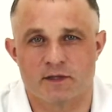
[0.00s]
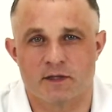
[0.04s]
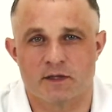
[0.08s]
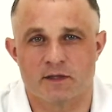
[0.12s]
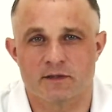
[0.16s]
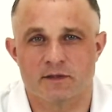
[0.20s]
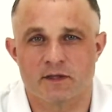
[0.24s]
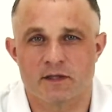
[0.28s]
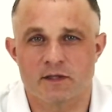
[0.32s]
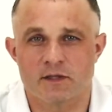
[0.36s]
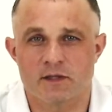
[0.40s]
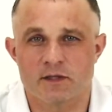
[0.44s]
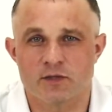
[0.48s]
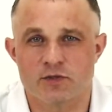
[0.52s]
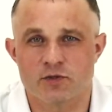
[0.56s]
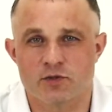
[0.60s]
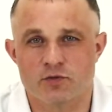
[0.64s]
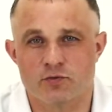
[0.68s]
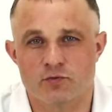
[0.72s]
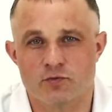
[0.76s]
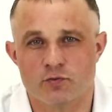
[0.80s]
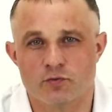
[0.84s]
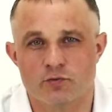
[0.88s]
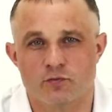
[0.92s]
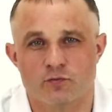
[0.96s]
Когда речь
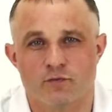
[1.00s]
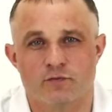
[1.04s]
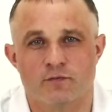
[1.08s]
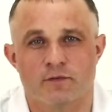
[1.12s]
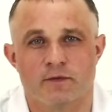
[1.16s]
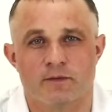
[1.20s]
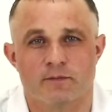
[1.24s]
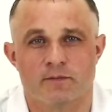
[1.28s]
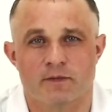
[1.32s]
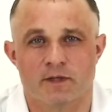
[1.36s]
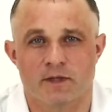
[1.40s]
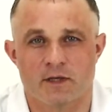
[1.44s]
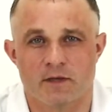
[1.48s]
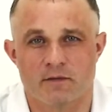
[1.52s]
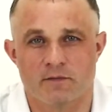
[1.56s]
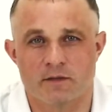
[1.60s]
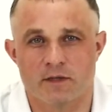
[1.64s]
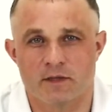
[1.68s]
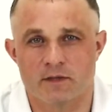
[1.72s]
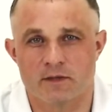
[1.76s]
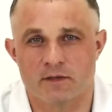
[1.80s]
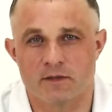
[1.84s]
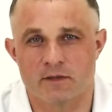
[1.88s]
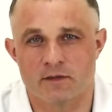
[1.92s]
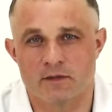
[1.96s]
идет о
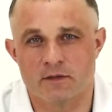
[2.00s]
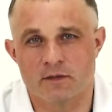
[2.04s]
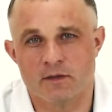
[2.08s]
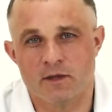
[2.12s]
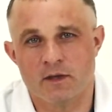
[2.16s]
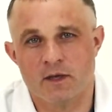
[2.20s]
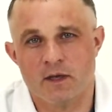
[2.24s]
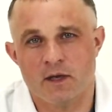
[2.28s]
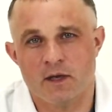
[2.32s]
формировании